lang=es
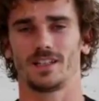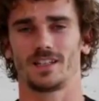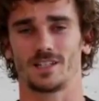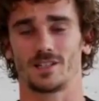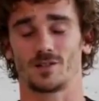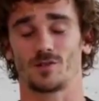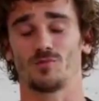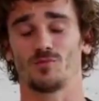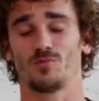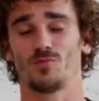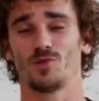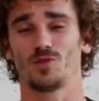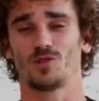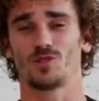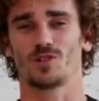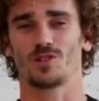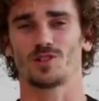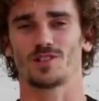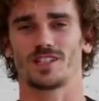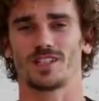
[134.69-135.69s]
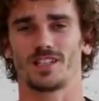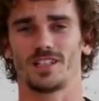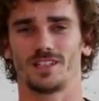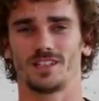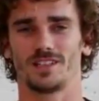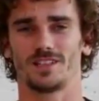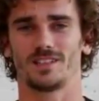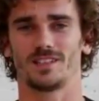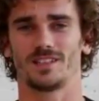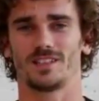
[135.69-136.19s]
que son muchos
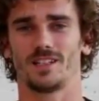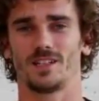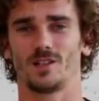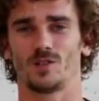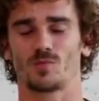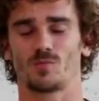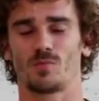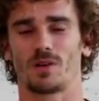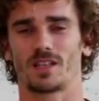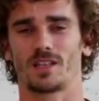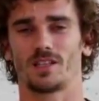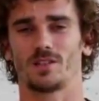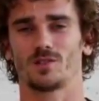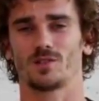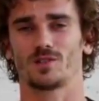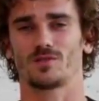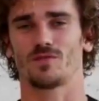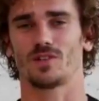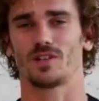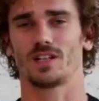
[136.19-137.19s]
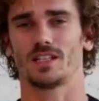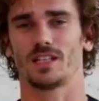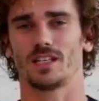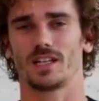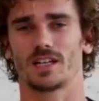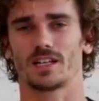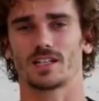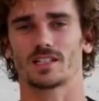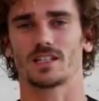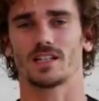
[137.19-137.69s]
en, los partidos fuera de
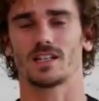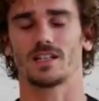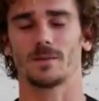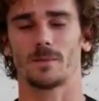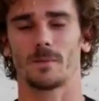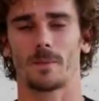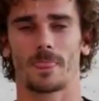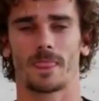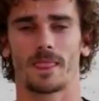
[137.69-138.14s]
casa.